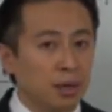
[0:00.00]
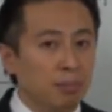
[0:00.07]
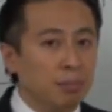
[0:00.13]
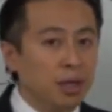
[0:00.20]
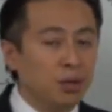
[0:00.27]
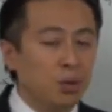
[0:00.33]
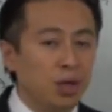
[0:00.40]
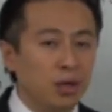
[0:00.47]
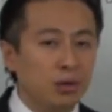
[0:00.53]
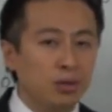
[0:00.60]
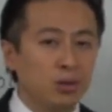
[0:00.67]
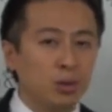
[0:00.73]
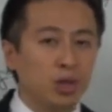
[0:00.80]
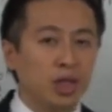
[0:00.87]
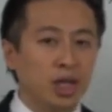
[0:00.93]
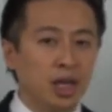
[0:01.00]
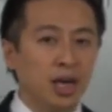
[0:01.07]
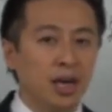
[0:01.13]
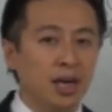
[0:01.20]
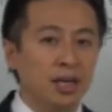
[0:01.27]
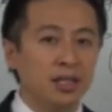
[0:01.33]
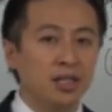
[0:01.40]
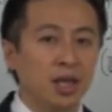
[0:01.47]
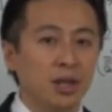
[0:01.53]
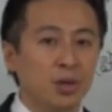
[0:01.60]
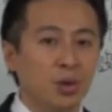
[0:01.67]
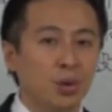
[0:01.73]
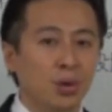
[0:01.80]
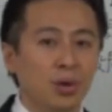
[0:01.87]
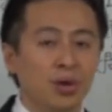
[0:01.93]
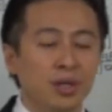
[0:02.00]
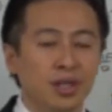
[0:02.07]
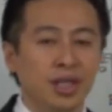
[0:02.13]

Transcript: マトリックス組織でちゃんと